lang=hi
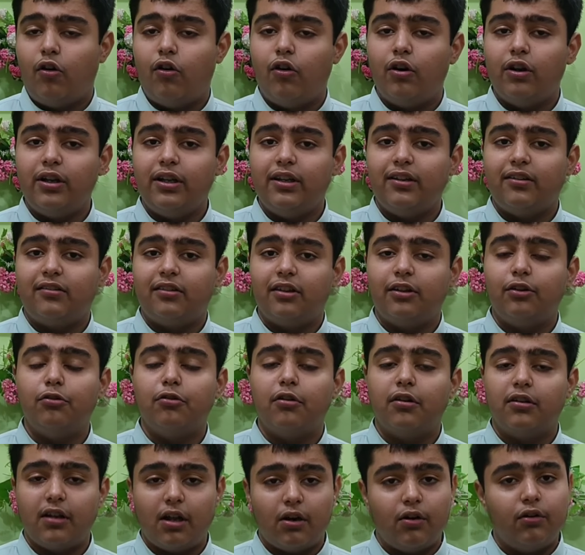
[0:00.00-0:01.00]
और इससे
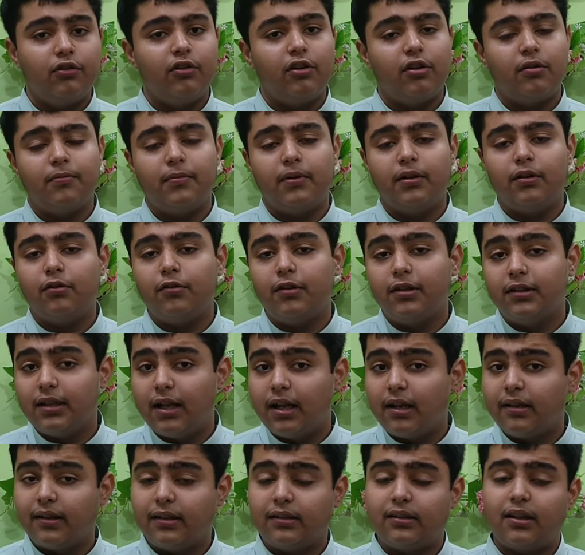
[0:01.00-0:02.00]
2019 में
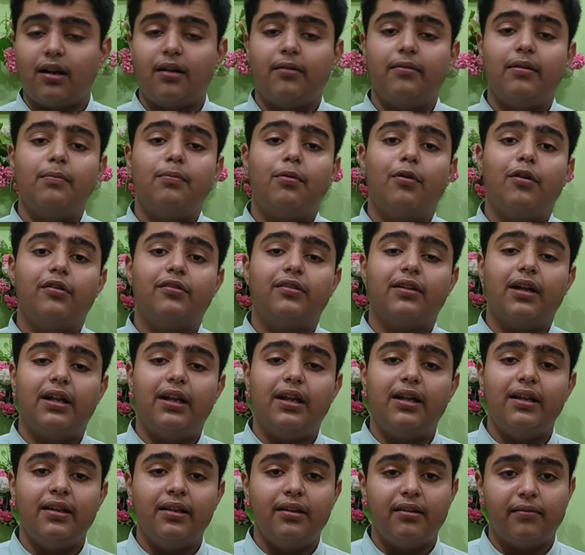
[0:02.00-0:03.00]
2017 में बहुत
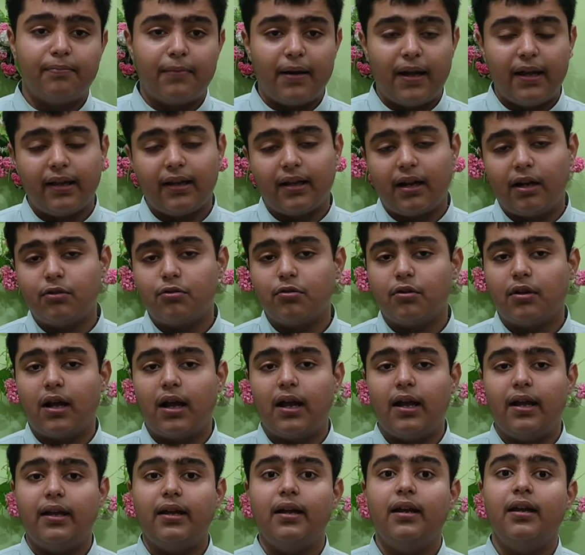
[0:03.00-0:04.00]
सारे स्पाई कर चुका
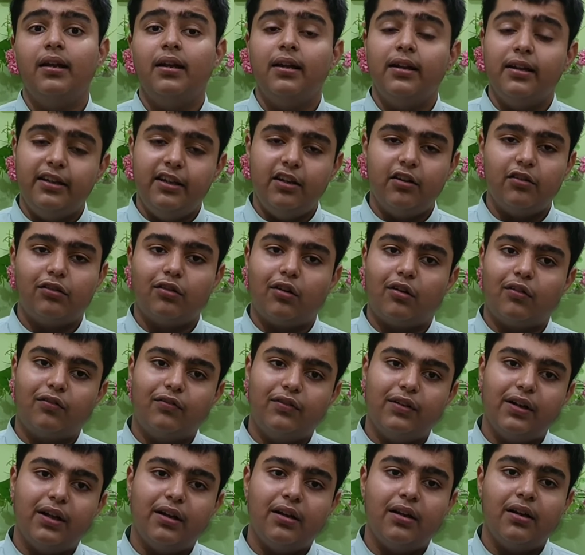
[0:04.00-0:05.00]
है ये
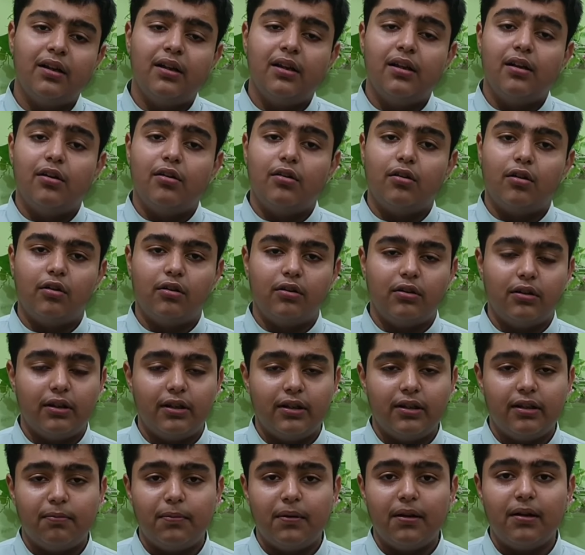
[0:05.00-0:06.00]
सॉफ्टवेयर और
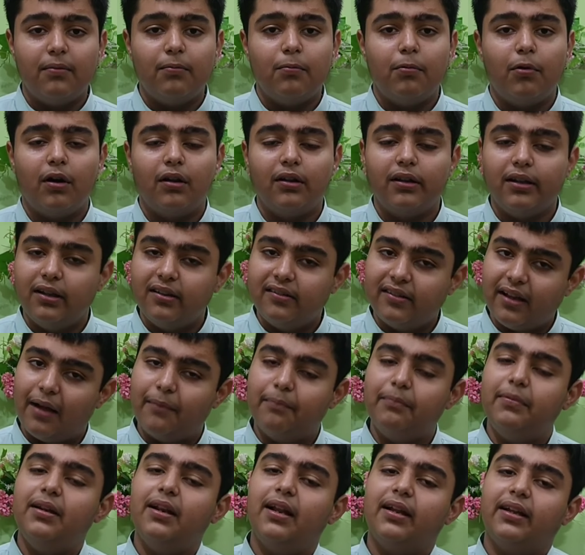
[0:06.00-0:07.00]
इस पर बहुत
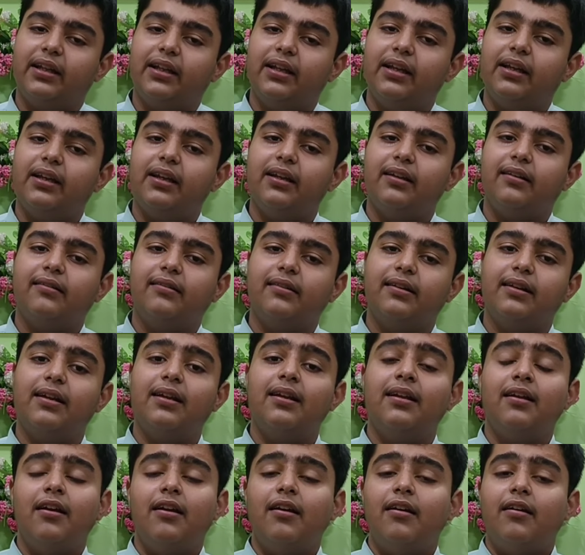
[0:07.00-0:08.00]
इल्ज़ाम भी लगे हैं कि
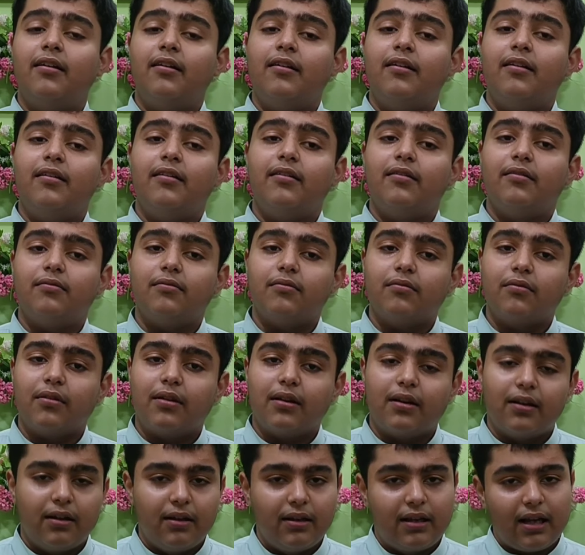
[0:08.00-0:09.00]
इसने
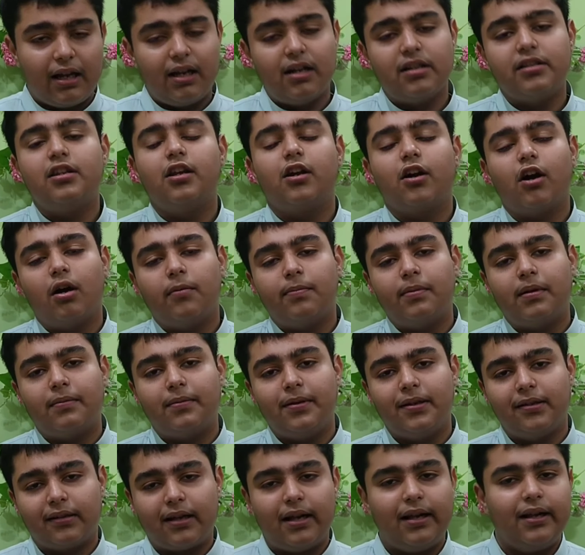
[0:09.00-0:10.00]
गलत जगह पर
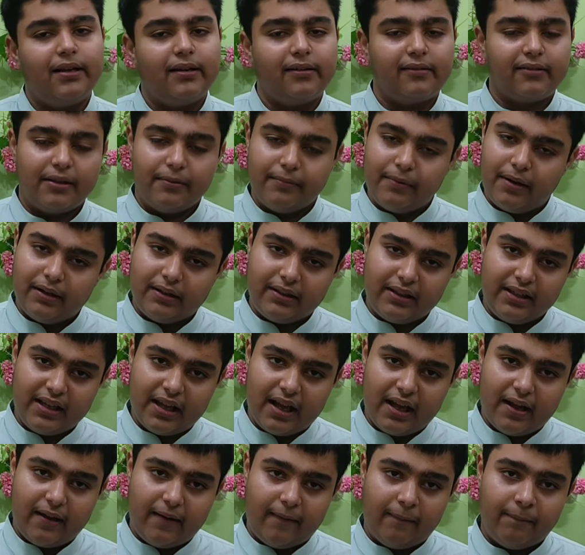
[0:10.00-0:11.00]
भी इसका इस्तेमाल
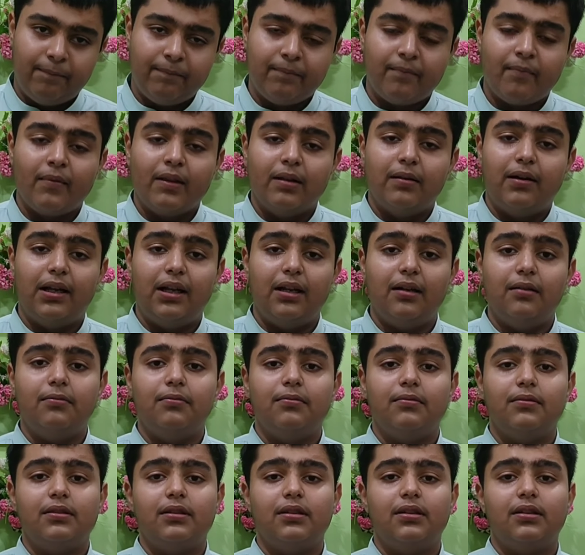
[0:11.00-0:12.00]
किया है
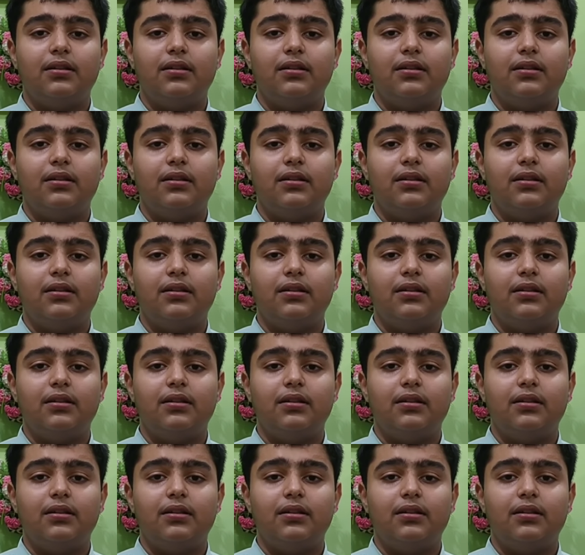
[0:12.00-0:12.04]
मतलब